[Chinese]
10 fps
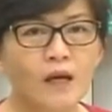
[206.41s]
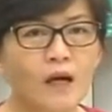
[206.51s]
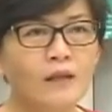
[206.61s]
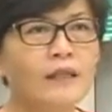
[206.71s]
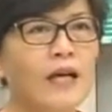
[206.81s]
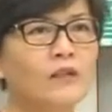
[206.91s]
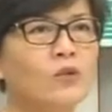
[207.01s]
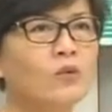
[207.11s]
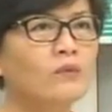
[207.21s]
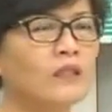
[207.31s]
好，大家
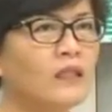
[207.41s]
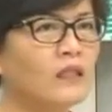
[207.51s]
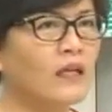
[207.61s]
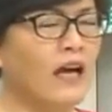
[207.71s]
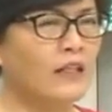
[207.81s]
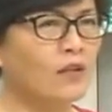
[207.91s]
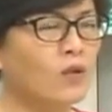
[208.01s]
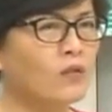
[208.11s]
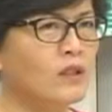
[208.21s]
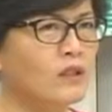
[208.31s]
都听了感
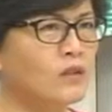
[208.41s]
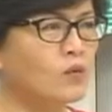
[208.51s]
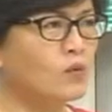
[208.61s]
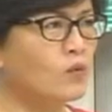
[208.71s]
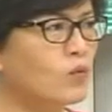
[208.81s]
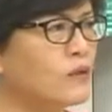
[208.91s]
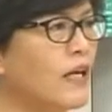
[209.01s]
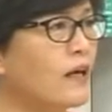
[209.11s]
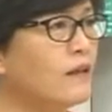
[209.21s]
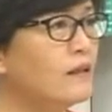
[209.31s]
动的鼓
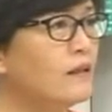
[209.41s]
掌。